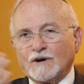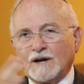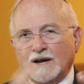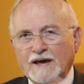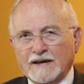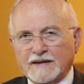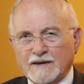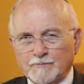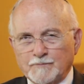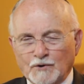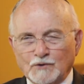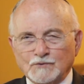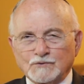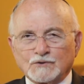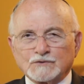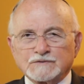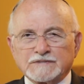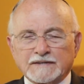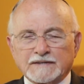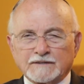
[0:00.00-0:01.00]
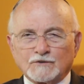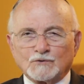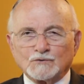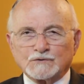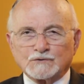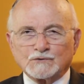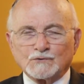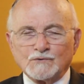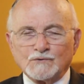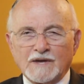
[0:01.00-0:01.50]
y ojalá que pronto se
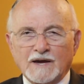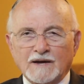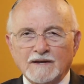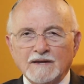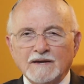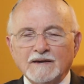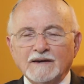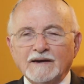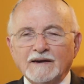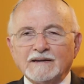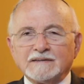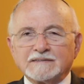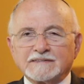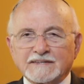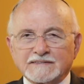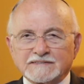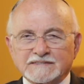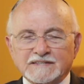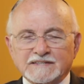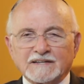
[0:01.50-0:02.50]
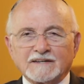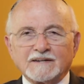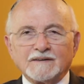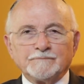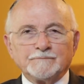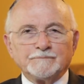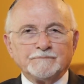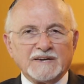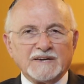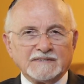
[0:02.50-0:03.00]
reconstruya el
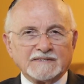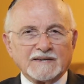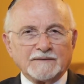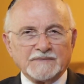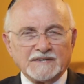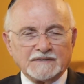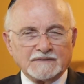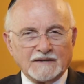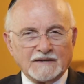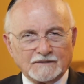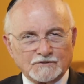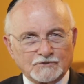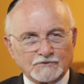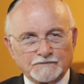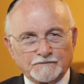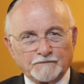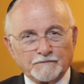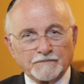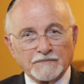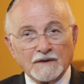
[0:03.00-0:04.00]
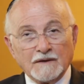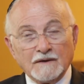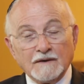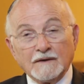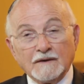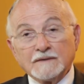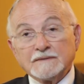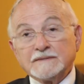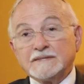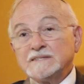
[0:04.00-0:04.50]
tercer Beit HaMikdash.
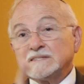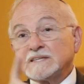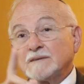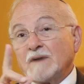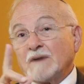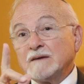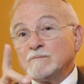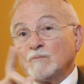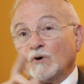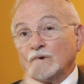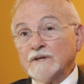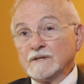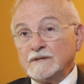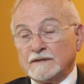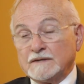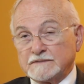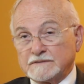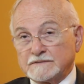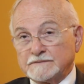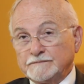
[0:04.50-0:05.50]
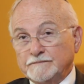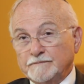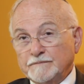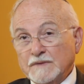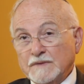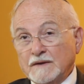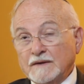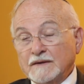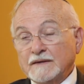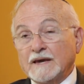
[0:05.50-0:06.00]
Dice Maimónides
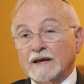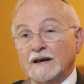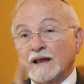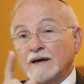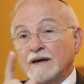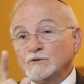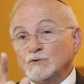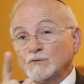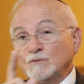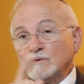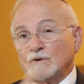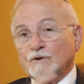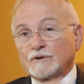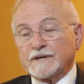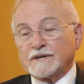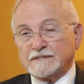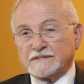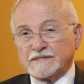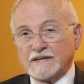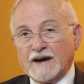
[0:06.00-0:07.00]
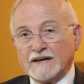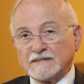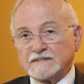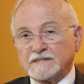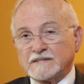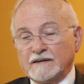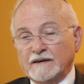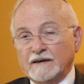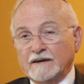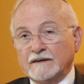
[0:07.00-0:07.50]
que el ayuno que se
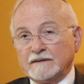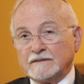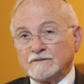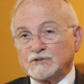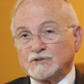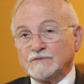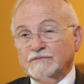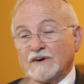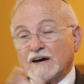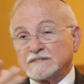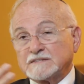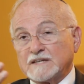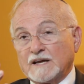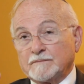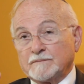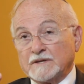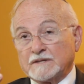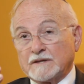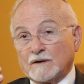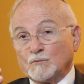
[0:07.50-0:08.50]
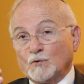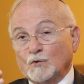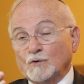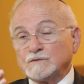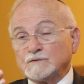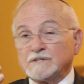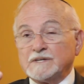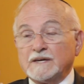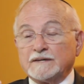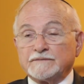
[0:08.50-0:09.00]
hace en Shiva
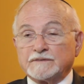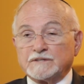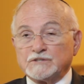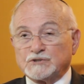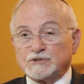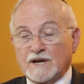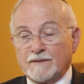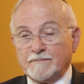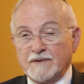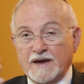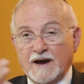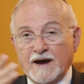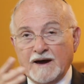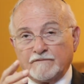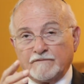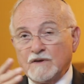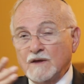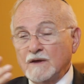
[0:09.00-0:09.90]
Betamuz y en Tisha